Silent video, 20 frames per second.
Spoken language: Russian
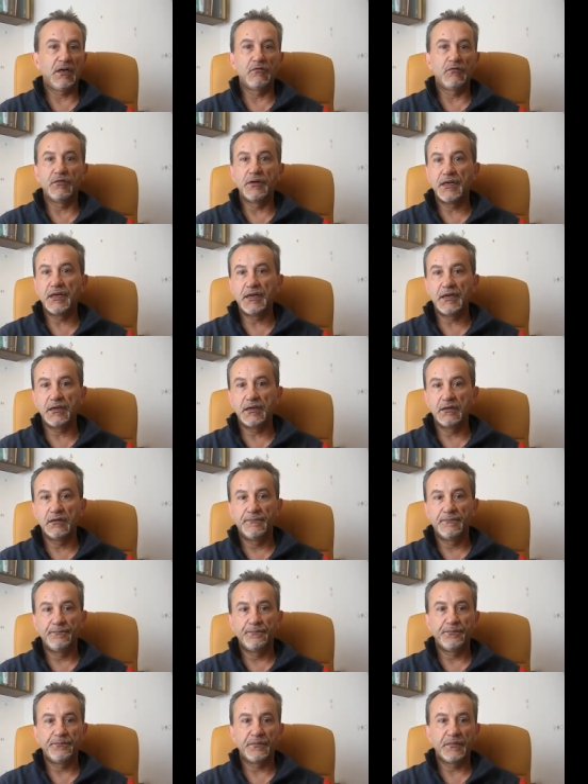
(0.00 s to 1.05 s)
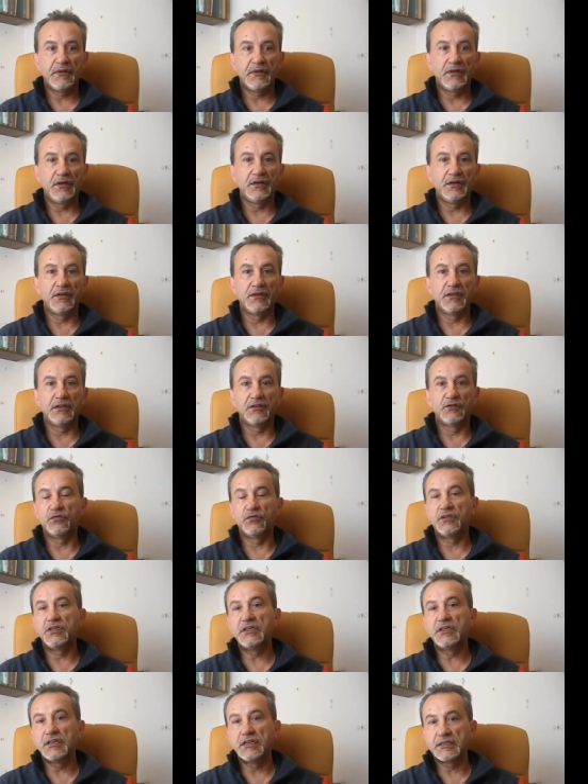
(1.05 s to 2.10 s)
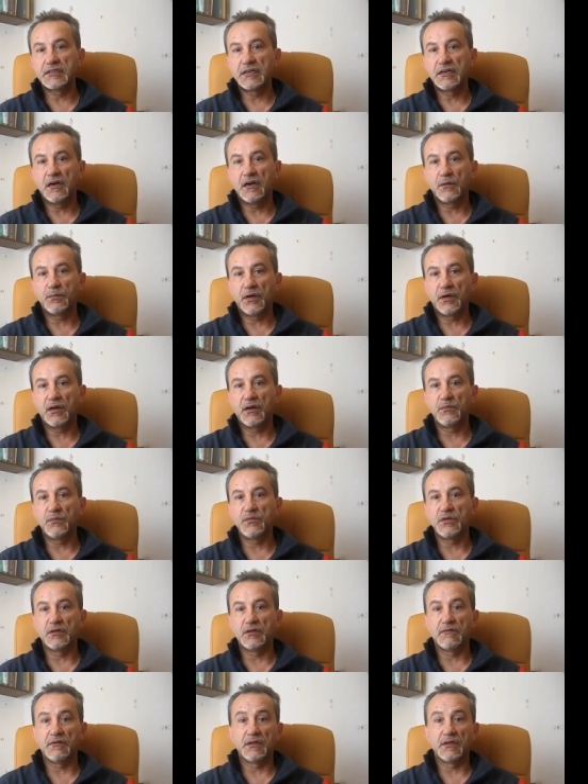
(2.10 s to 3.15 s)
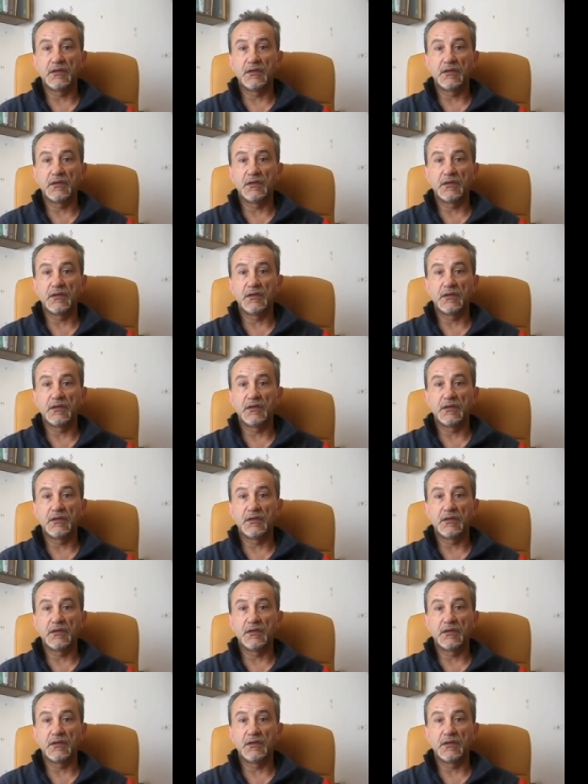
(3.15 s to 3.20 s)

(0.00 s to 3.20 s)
query или на других языках программирования.